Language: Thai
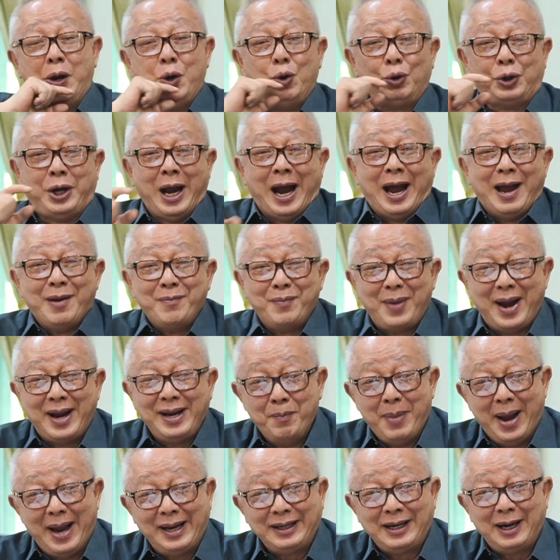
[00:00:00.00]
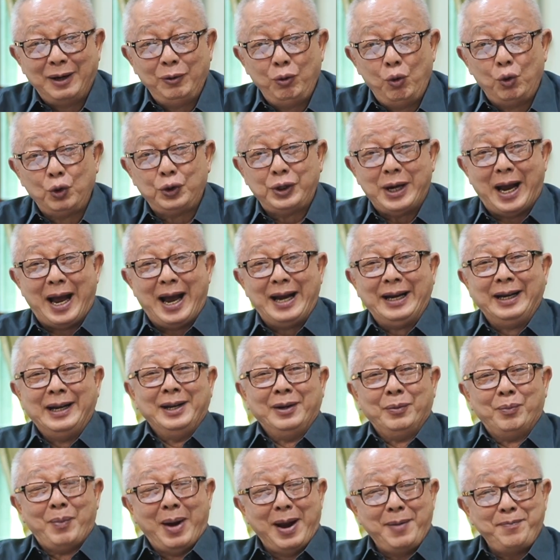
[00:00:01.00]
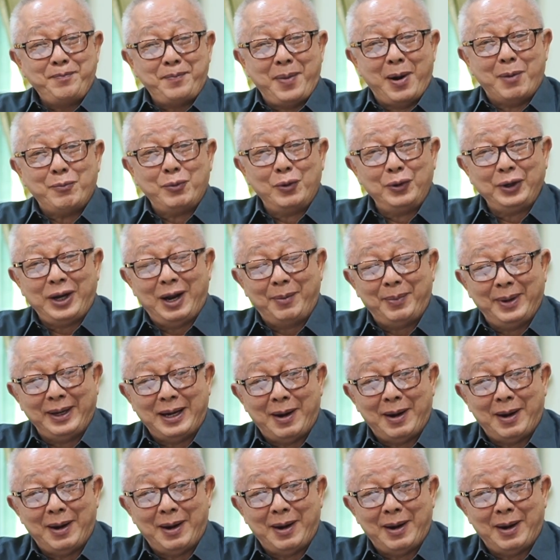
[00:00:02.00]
ลูกชายไม่แม้ทั้งลูกชายไม่ปมถ้าไป